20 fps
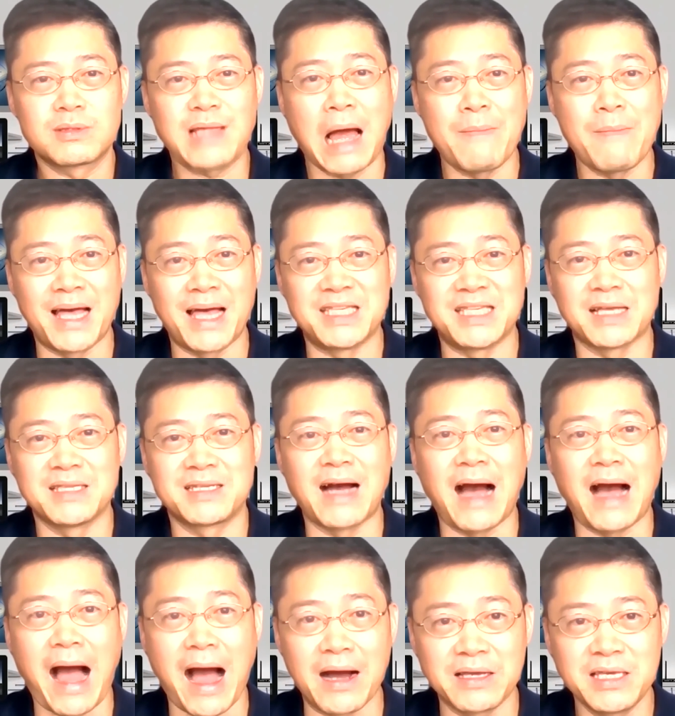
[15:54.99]
大卖家这
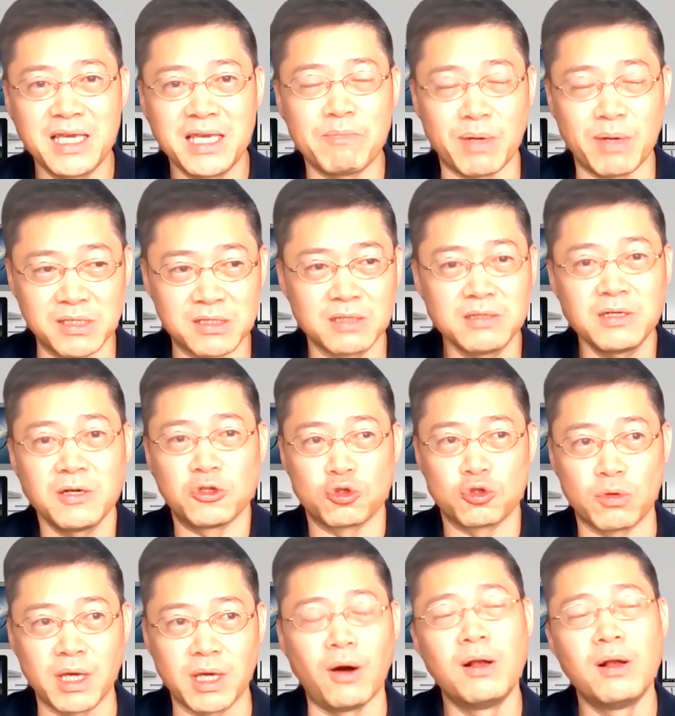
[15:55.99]
个行业本身很
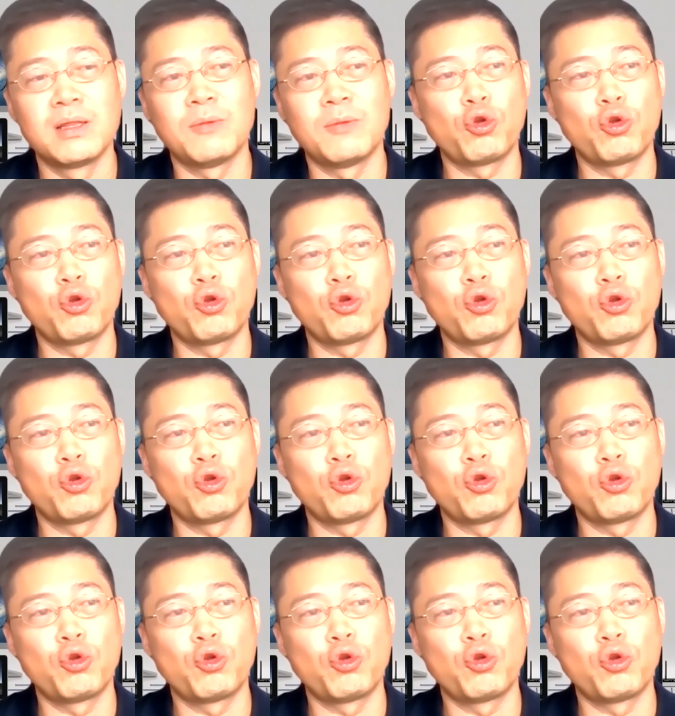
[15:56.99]
重要。